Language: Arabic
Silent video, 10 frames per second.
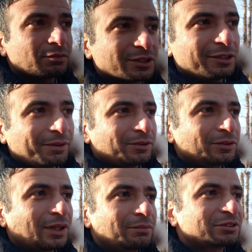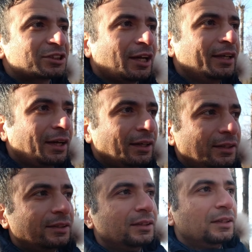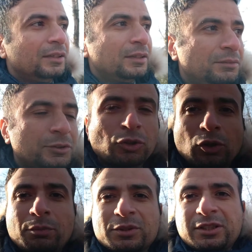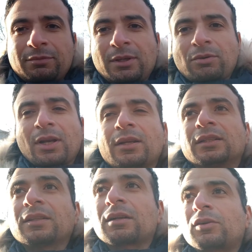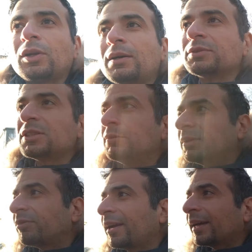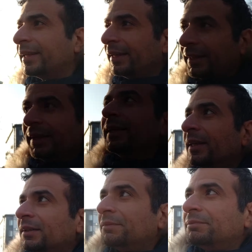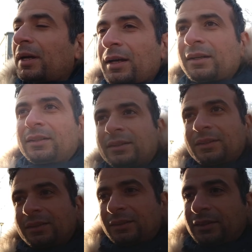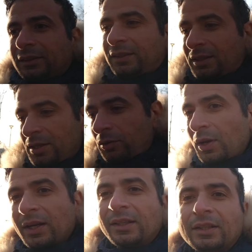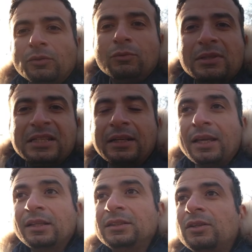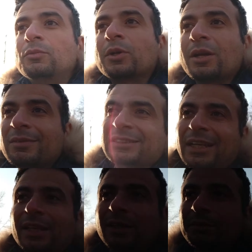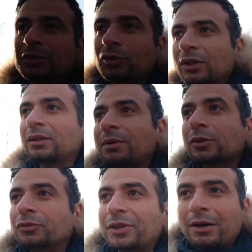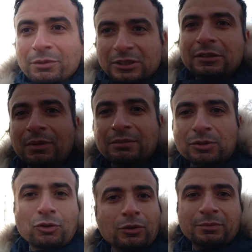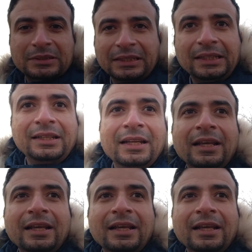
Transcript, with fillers: مسلمه وده مش صحيح مش كلهم مسلمين ولا الاداره كلها مسلمين فيعني ما ولا نقدر نقول مثلا ايه دي جمهوريه مسيحيه برضو لان برضو فيها مسلمين مش كلهم مسيحيين